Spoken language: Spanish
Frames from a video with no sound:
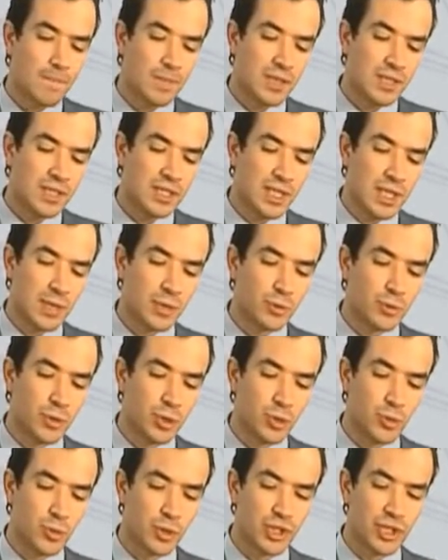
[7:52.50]
Ya tenemos, por
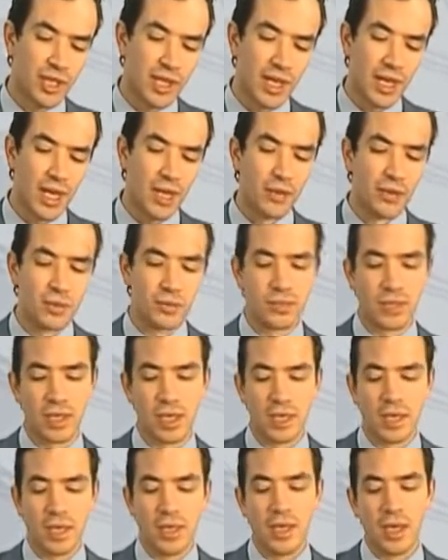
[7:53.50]
supuesto, agregado
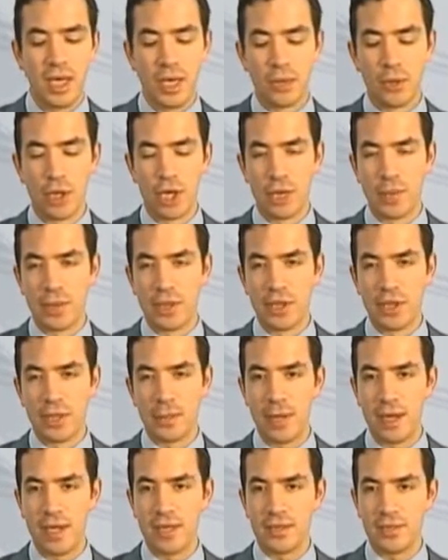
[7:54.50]
el bloque
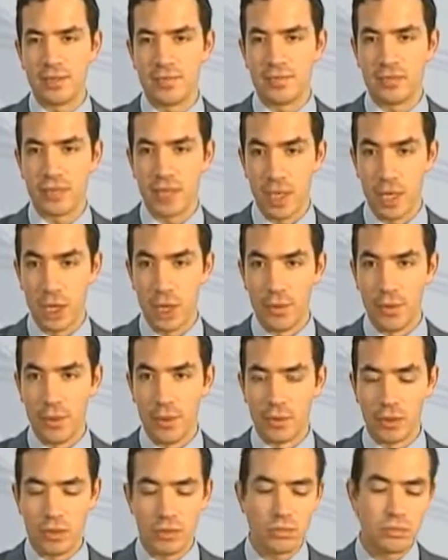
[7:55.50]
principal, el
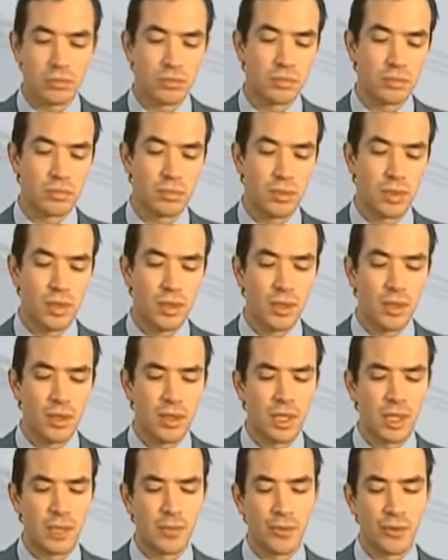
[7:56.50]
OB1,
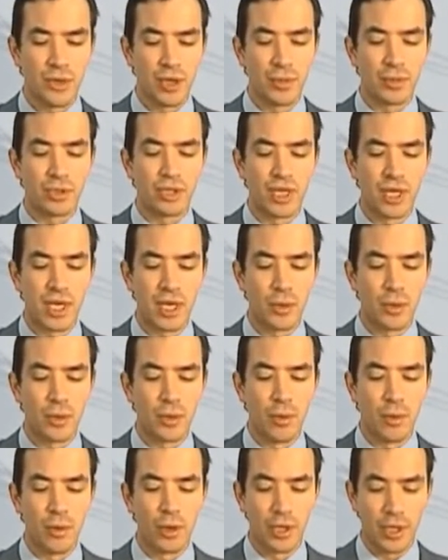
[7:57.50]
y podríamos agregar un
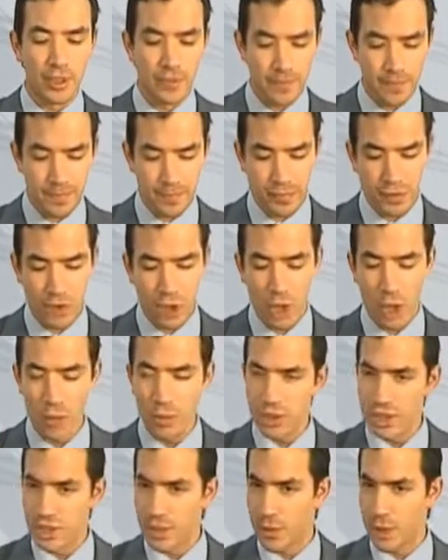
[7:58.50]
nuevo bloque. ¿Cómo
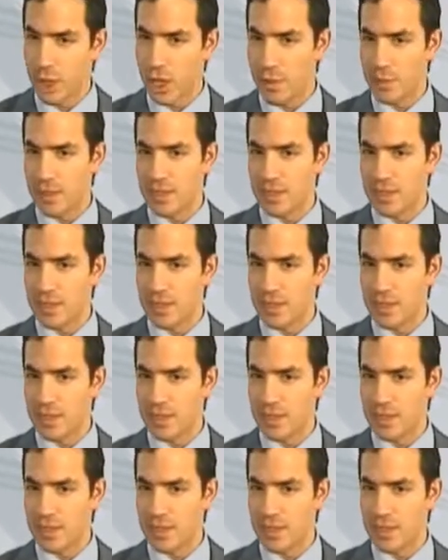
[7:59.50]
se programa